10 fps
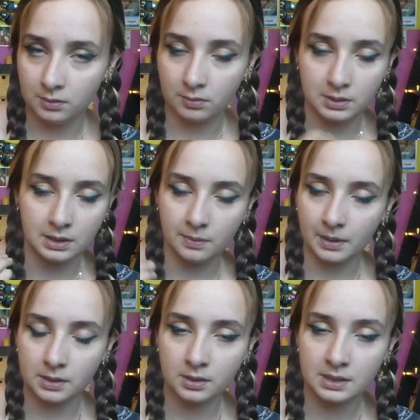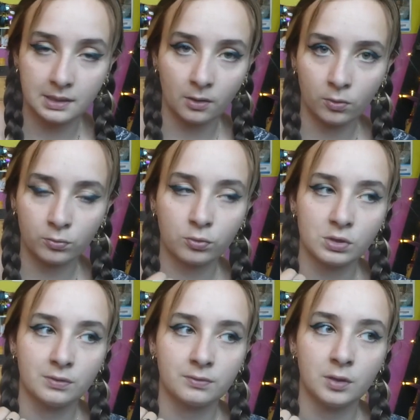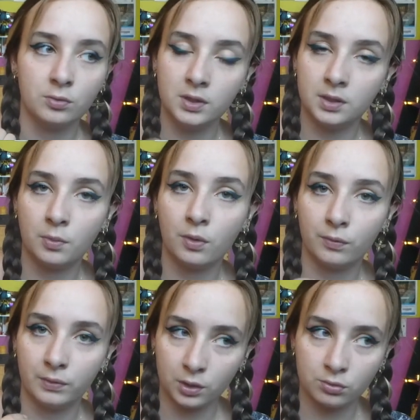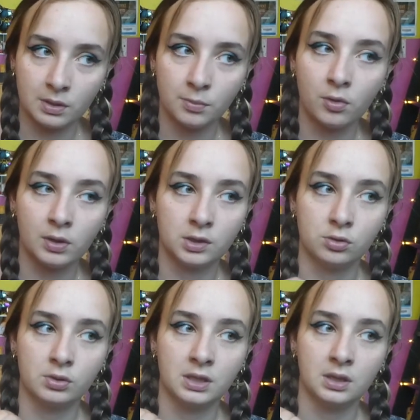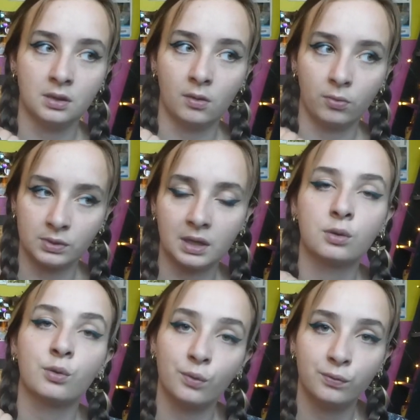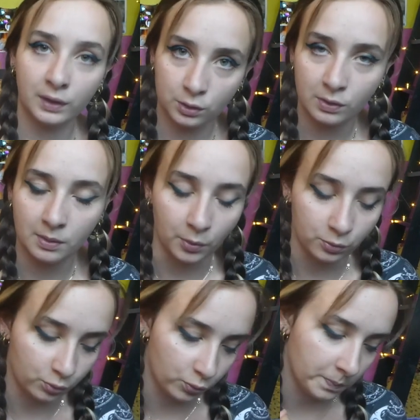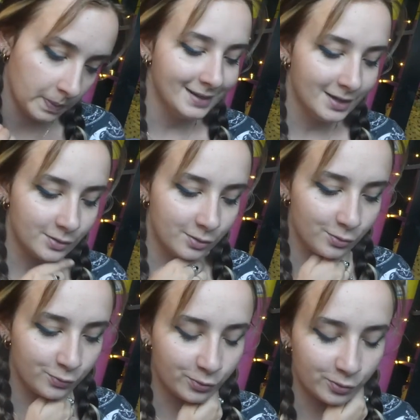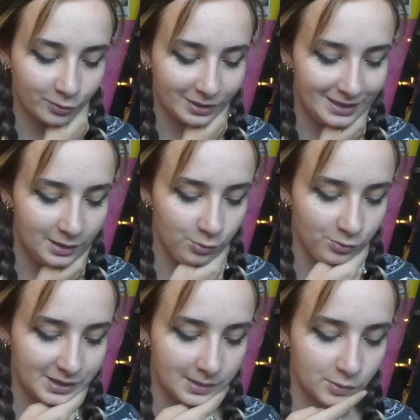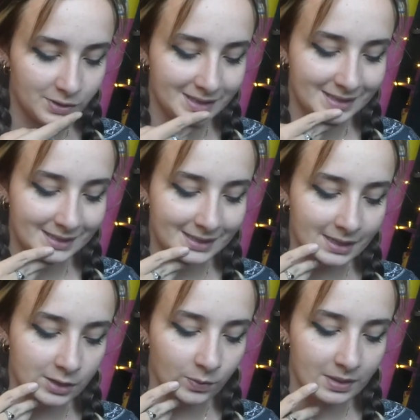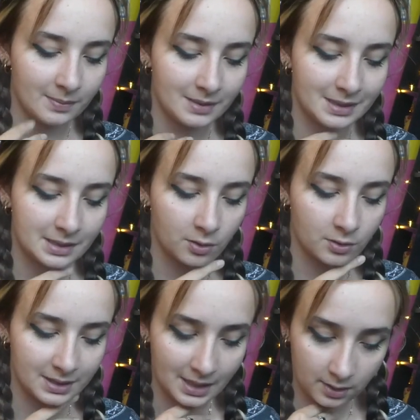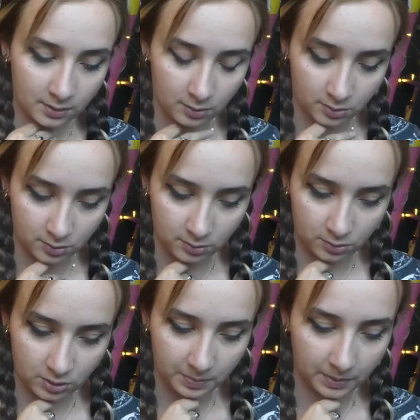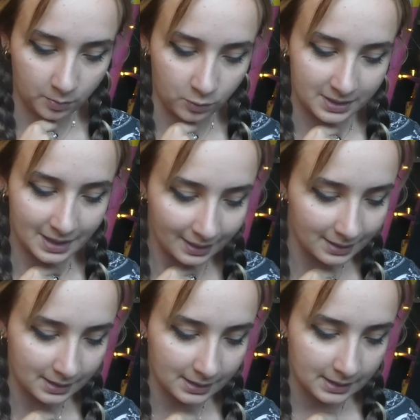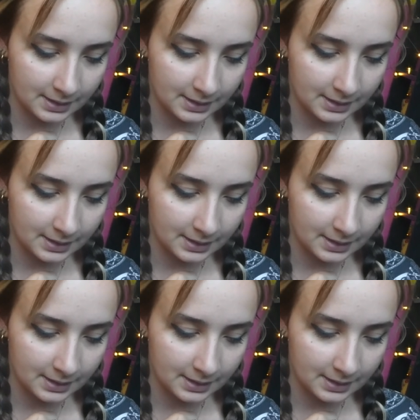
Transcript: Donc c'est des personnes, c'est des rencontres que j'ai fait uniquement virtuellement et que je n'ai rencontré que virtuellement du coup. De nouveau donc Izu qui me dit quels ont été mes essentiels que j'ai pris dans mon sac.